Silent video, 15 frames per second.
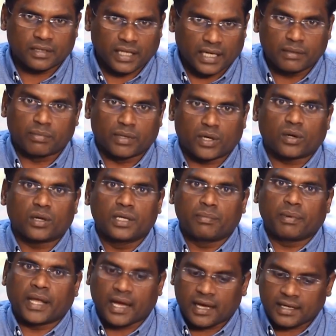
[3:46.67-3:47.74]
கலெக்ட் பண்ணுறோம்
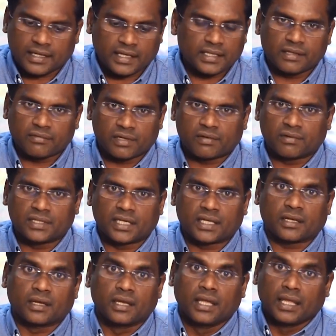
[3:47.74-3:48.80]
இப்போ யார்கிட்டேருந்து இவருக்கு
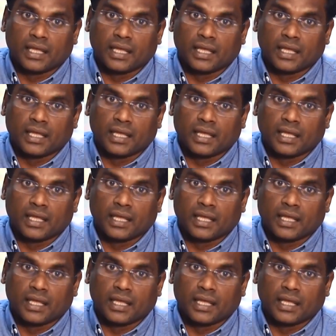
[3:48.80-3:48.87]
வந்திருக்கு